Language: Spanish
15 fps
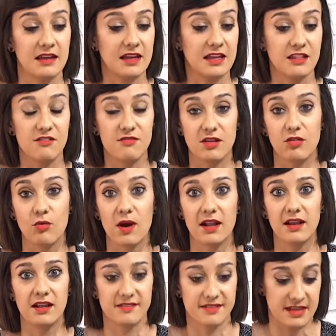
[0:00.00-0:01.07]

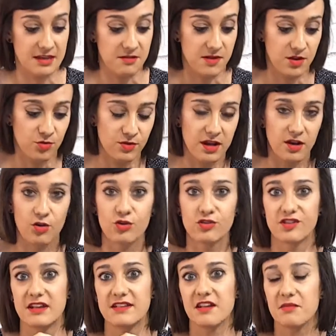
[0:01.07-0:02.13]
individuales y ver una
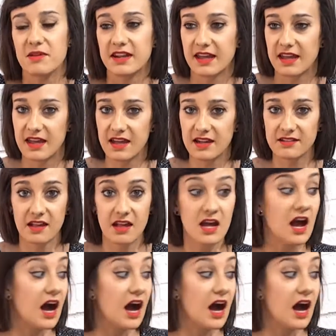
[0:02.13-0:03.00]
cosa y saber qué es.